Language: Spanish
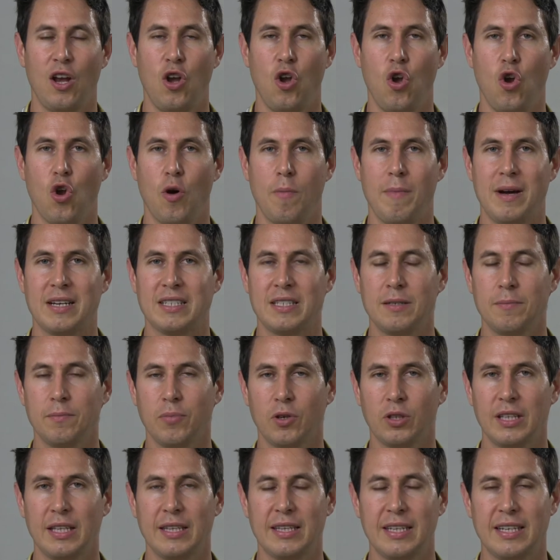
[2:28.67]
lo más
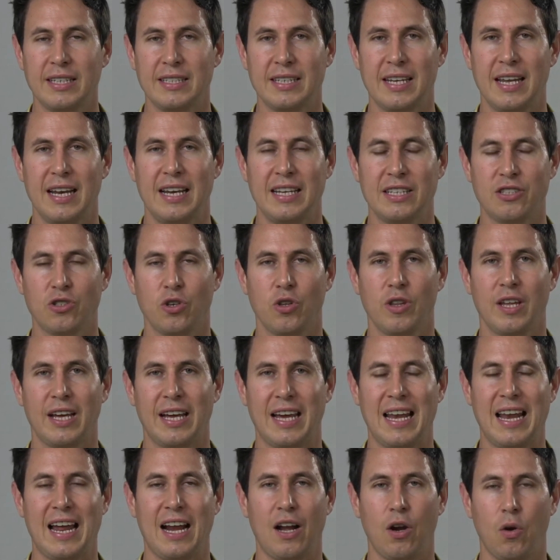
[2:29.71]
importante es el hecho de
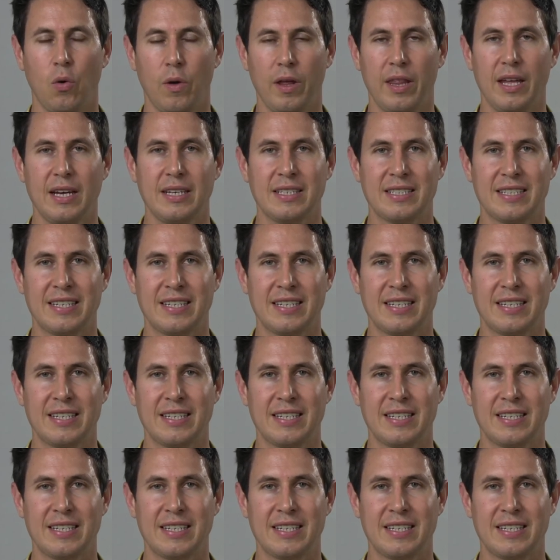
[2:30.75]
que la rueda